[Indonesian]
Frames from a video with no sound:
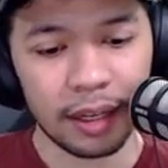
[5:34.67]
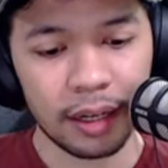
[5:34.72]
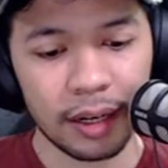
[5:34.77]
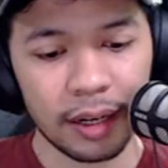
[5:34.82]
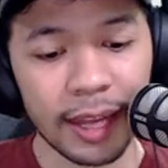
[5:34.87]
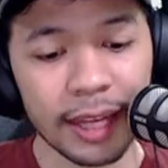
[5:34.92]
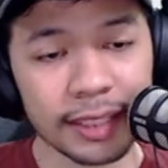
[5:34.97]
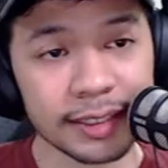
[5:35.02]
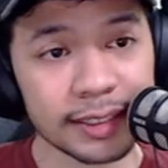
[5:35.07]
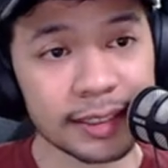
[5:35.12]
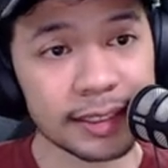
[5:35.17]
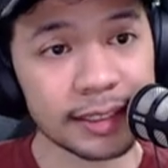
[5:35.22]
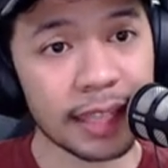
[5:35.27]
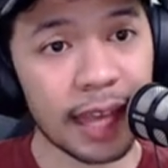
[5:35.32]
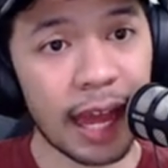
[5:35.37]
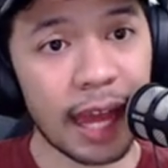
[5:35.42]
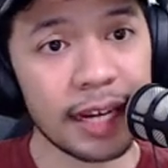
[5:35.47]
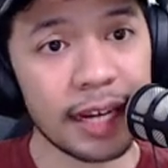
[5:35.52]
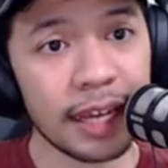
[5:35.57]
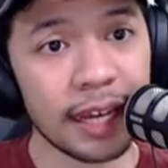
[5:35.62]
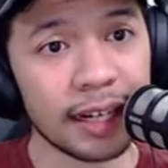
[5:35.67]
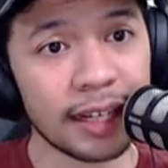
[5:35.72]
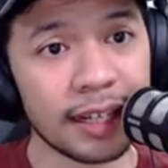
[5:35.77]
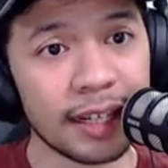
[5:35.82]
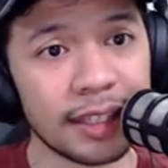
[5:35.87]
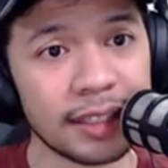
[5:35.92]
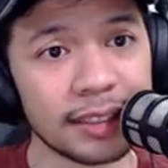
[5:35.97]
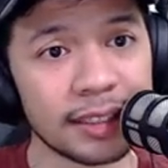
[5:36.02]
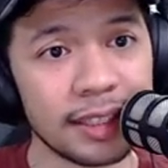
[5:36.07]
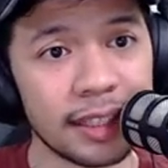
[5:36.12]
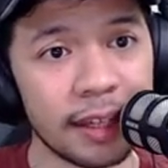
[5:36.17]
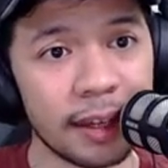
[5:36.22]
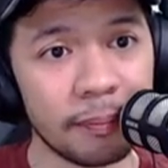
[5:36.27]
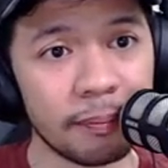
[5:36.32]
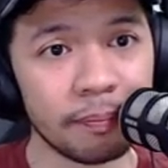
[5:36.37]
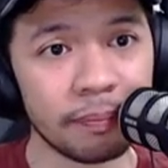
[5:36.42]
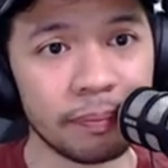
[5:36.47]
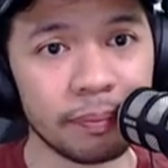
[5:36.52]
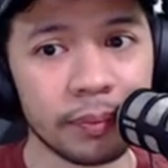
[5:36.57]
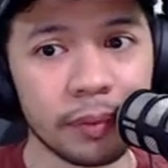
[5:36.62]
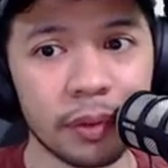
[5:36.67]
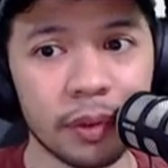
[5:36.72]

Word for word: Next ada rilis game.